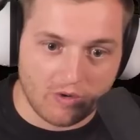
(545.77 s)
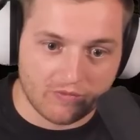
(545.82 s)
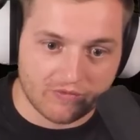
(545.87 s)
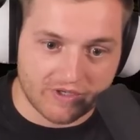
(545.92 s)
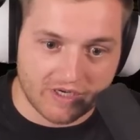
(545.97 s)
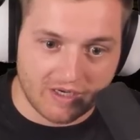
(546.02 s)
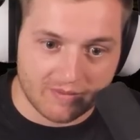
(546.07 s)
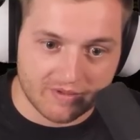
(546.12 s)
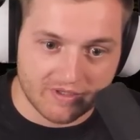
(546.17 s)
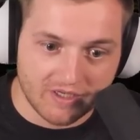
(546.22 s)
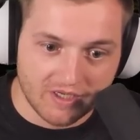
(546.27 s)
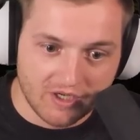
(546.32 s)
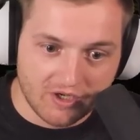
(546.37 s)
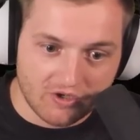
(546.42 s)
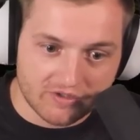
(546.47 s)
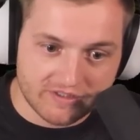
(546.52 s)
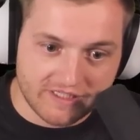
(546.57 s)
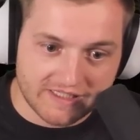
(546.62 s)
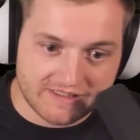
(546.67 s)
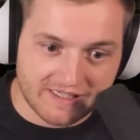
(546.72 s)
Aufgabe.
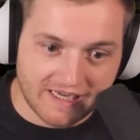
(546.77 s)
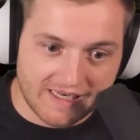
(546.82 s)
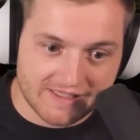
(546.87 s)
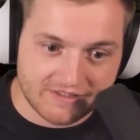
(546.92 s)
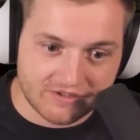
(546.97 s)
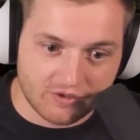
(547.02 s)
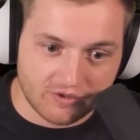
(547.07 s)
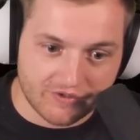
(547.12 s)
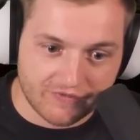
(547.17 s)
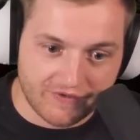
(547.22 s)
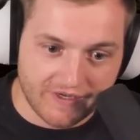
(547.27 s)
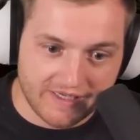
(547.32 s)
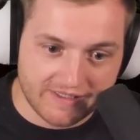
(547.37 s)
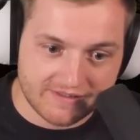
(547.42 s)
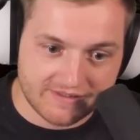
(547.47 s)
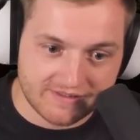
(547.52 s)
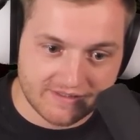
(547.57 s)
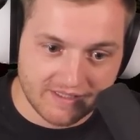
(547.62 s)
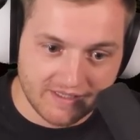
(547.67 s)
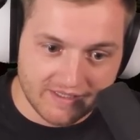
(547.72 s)
Und jetzt haltet euch
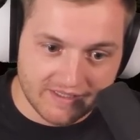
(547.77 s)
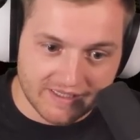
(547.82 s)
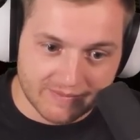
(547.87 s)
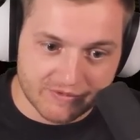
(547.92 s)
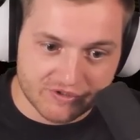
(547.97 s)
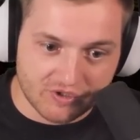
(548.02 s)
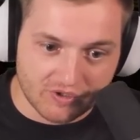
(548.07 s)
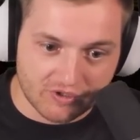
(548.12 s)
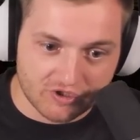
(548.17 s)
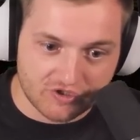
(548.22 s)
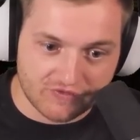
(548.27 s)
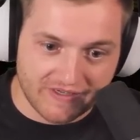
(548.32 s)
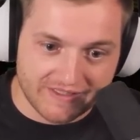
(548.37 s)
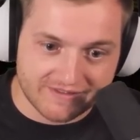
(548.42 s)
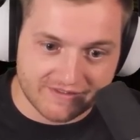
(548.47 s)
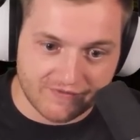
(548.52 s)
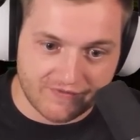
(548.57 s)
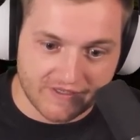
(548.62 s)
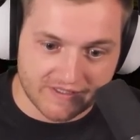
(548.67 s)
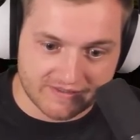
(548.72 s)
fest, Ihr müsst eure
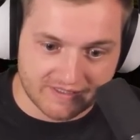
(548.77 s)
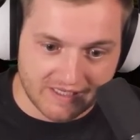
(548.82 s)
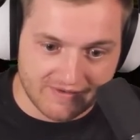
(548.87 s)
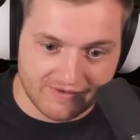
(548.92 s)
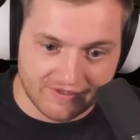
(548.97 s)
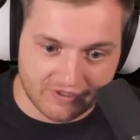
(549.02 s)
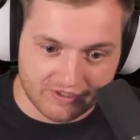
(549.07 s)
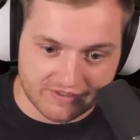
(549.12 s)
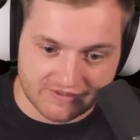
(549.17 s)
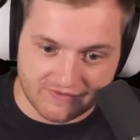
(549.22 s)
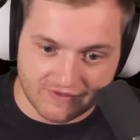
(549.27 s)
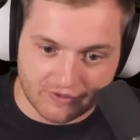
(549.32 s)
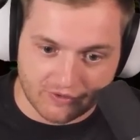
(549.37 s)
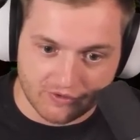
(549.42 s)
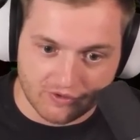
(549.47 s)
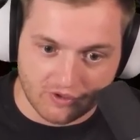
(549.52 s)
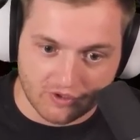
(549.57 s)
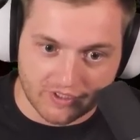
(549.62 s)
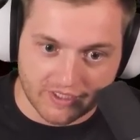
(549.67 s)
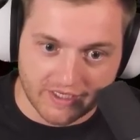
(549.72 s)
Schwänze festhalten, wenn ich euch das
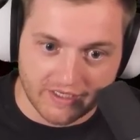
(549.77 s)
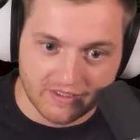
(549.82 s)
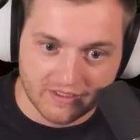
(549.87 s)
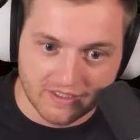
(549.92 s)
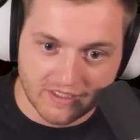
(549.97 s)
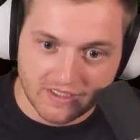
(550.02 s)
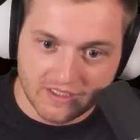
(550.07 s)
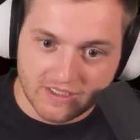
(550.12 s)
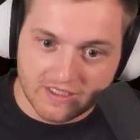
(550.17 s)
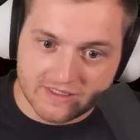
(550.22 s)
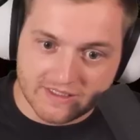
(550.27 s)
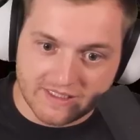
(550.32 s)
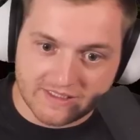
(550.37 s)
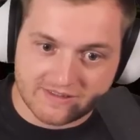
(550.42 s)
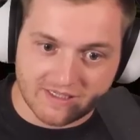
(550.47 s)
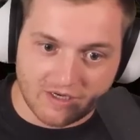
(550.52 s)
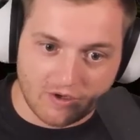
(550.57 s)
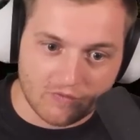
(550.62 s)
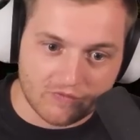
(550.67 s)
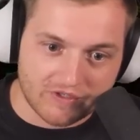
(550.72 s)
verkünde, okay?
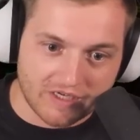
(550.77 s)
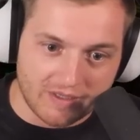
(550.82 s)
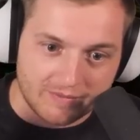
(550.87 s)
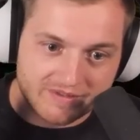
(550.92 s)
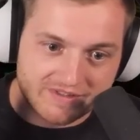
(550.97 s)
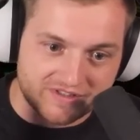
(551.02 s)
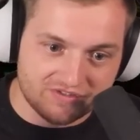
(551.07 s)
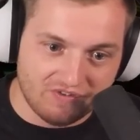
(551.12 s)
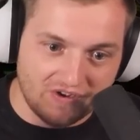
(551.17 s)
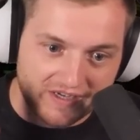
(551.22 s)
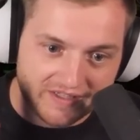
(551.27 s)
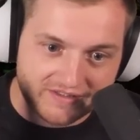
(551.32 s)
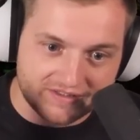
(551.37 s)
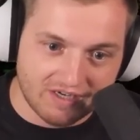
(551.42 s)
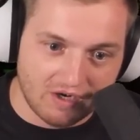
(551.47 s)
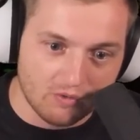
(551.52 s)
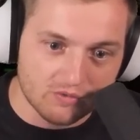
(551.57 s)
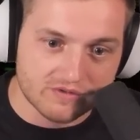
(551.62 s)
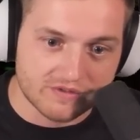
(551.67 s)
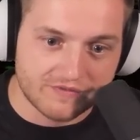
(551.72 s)
Nächste Aufgabe,
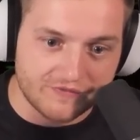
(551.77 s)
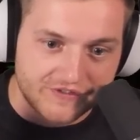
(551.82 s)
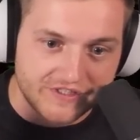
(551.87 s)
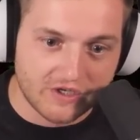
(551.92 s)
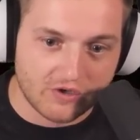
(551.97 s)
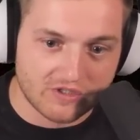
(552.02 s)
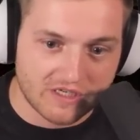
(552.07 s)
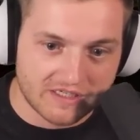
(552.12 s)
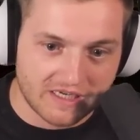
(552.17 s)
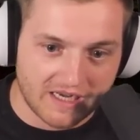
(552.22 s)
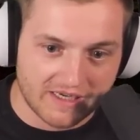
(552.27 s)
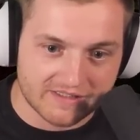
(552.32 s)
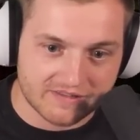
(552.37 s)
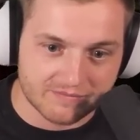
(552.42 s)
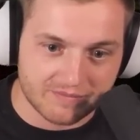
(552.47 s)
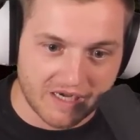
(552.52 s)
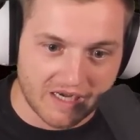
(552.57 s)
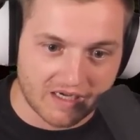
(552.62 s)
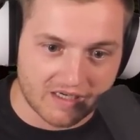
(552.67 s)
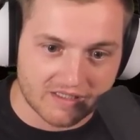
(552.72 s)
2400
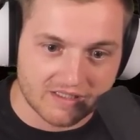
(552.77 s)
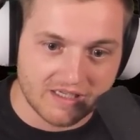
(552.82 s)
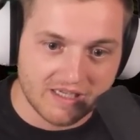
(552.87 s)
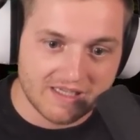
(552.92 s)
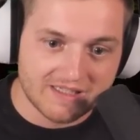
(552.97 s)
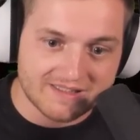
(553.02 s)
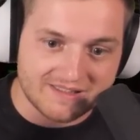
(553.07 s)
Eisenbarren,